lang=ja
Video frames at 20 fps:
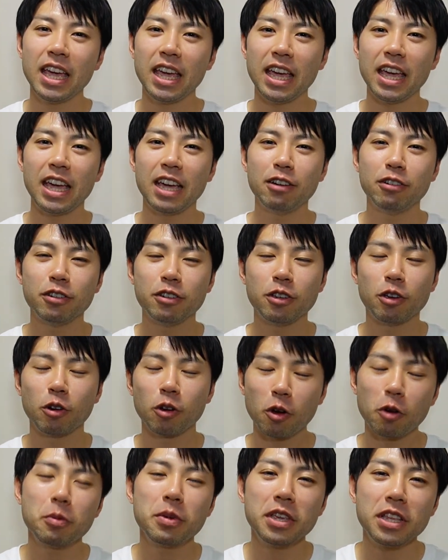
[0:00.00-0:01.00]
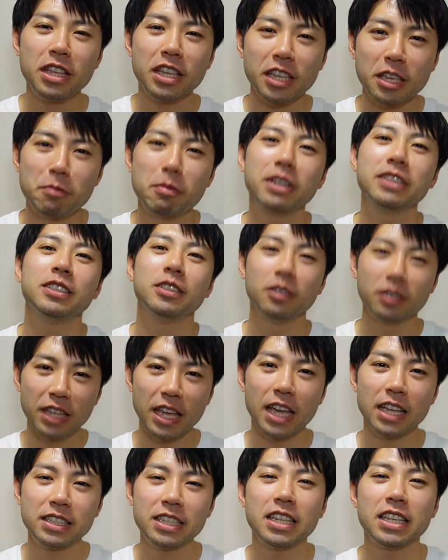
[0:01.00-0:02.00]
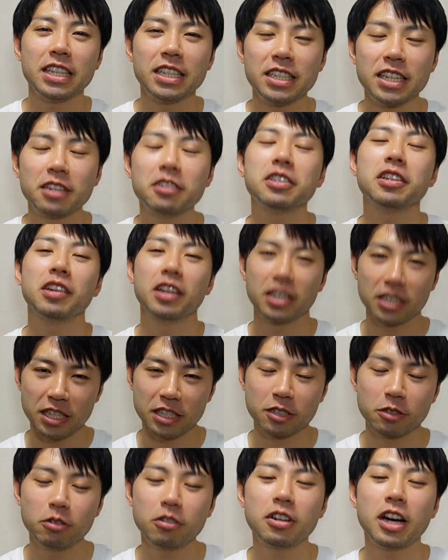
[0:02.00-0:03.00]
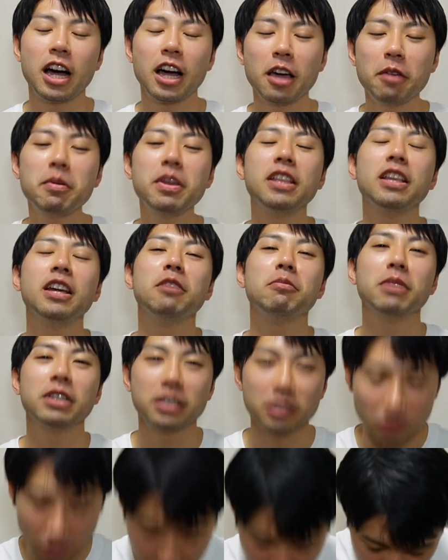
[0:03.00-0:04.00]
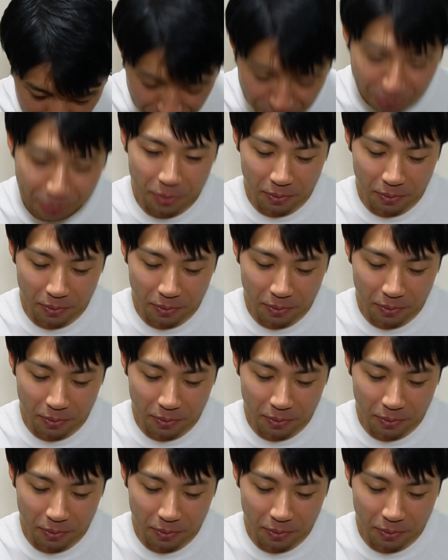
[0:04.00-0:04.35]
えー、喜びに行きますので、ぜひチェックしてください。すごく励みになりますので。